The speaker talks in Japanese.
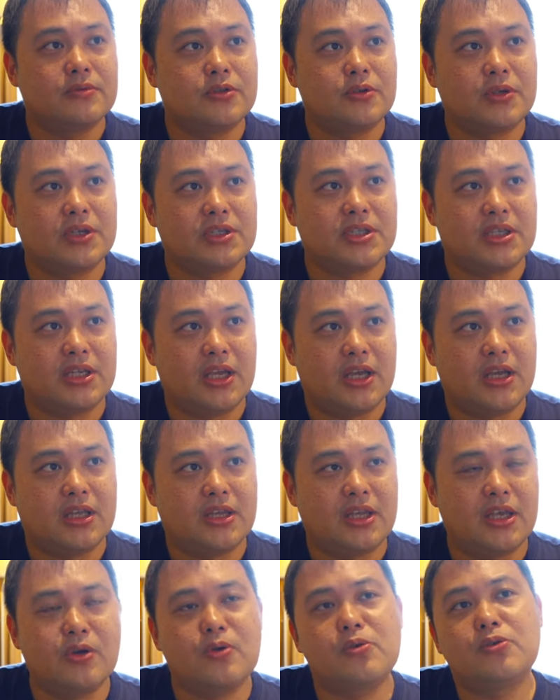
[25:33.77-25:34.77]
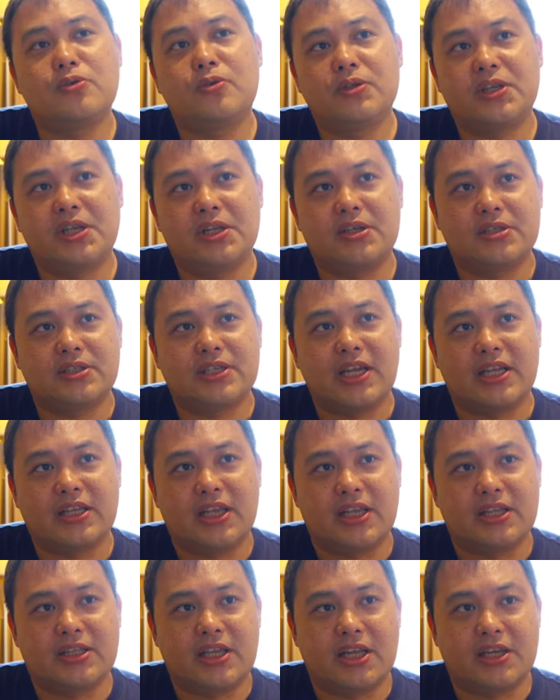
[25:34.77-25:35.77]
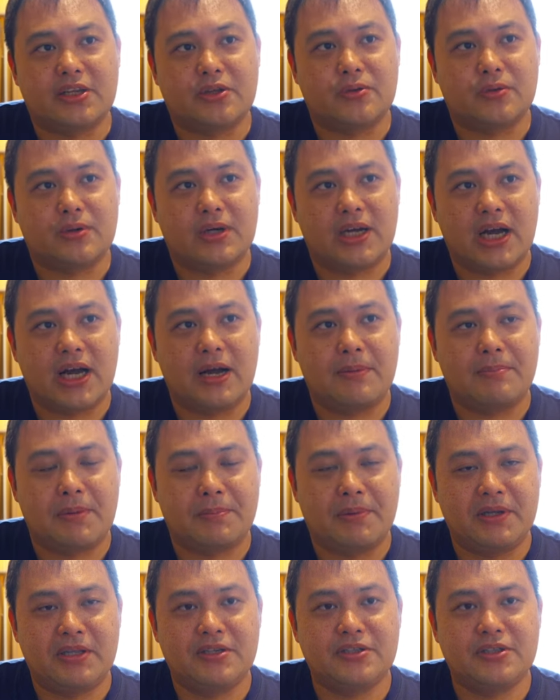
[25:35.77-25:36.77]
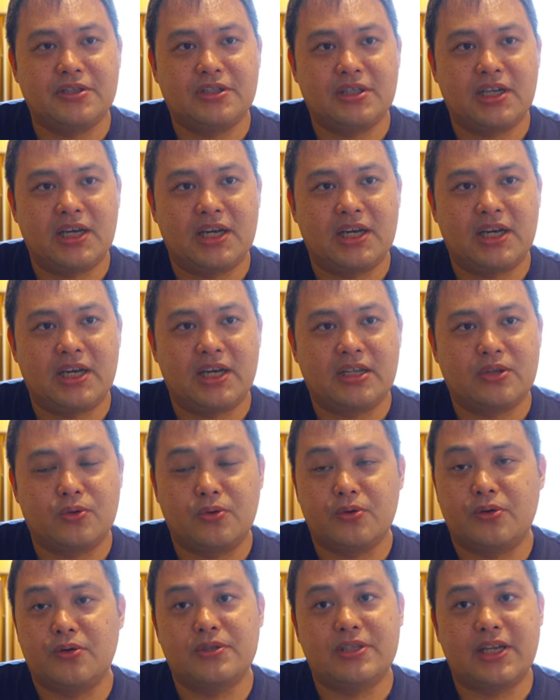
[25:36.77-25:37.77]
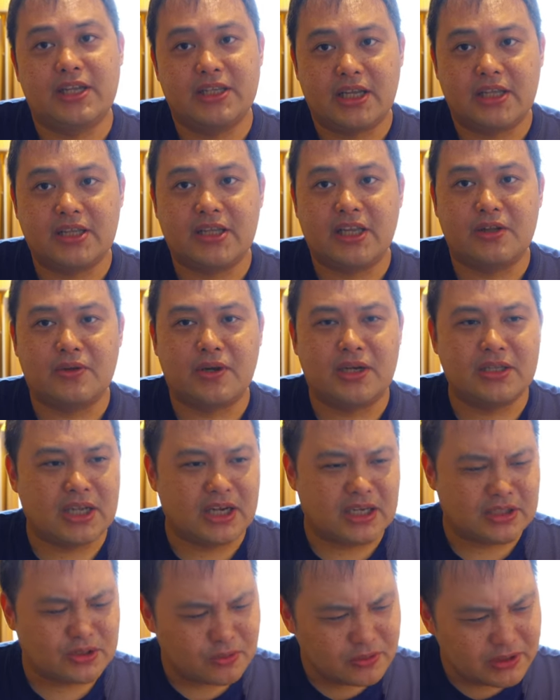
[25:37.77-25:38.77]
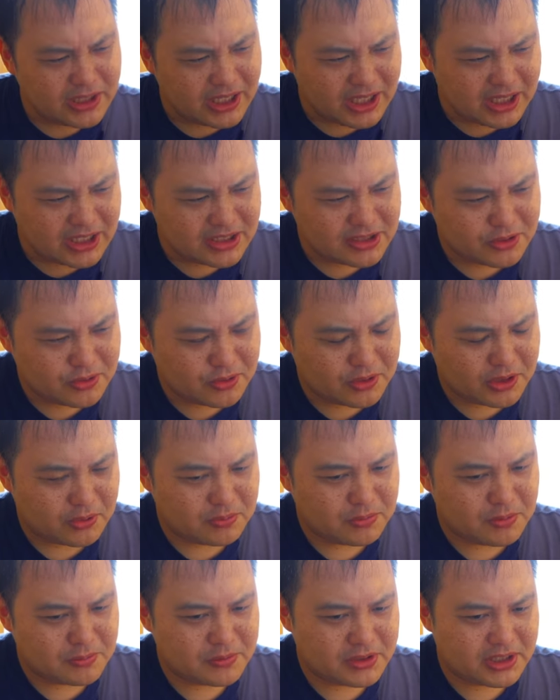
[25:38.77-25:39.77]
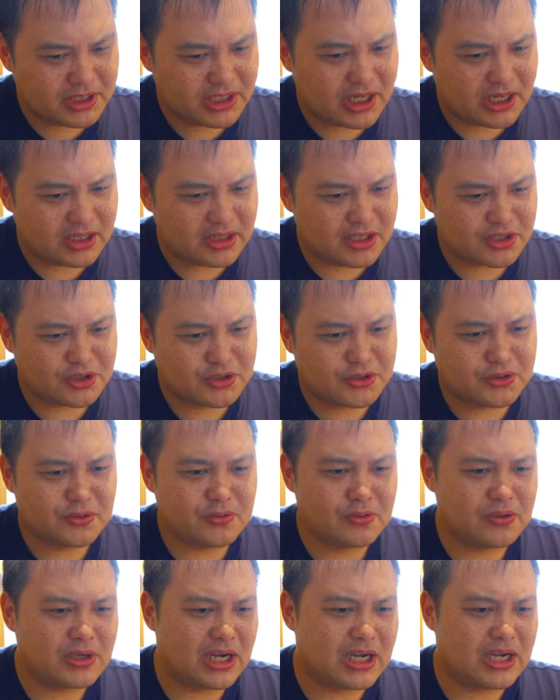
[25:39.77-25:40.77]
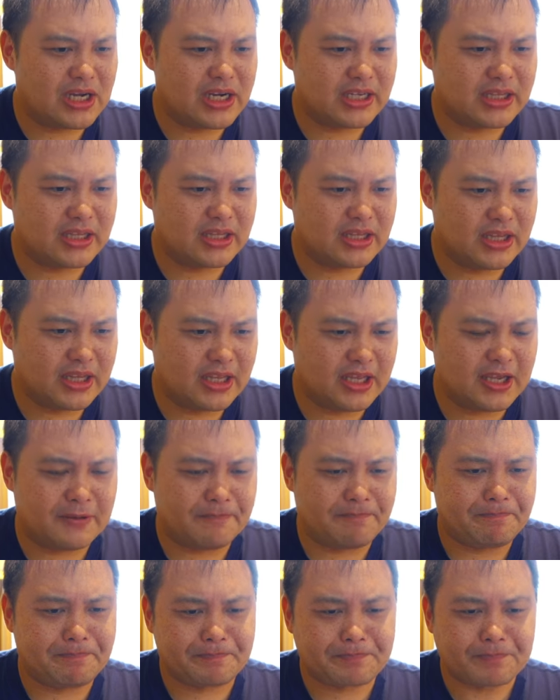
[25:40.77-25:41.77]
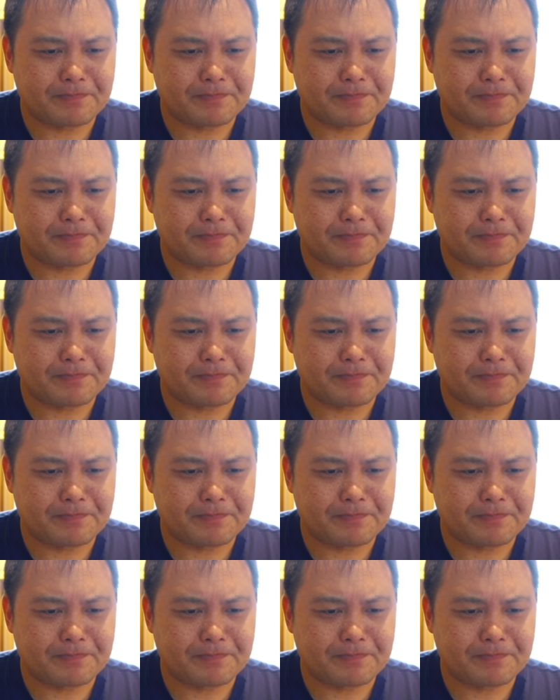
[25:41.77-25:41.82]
そうですね帝国ホテルさんだったりとか、まあ、ペニンシュラ東京さんだったりとかなんかそんな感じのね趣があって重厚感があって